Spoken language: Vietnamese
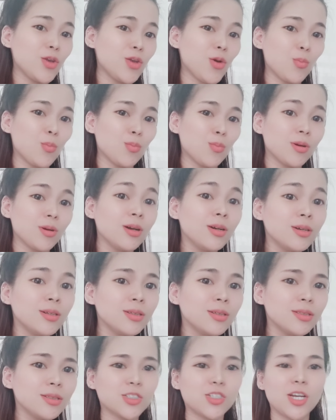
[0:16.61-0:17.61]
có được những
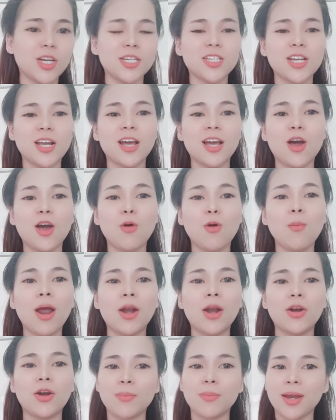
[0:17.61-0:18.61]
cái bước tiến rất
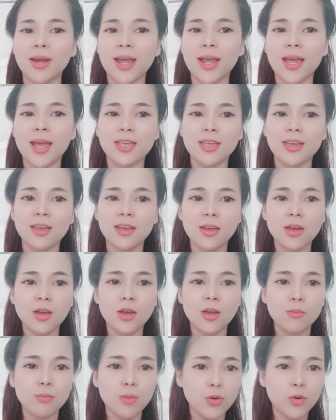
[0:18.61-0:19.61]
là vượt trội
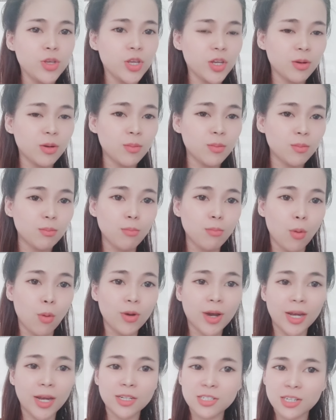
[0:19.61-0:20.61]
và hiện tại bây
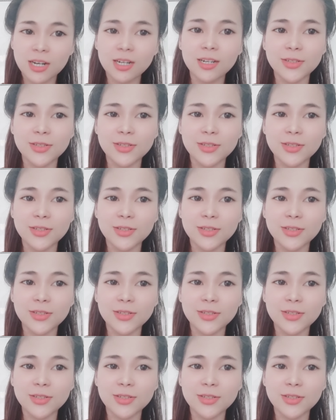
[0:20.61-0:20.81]
giờ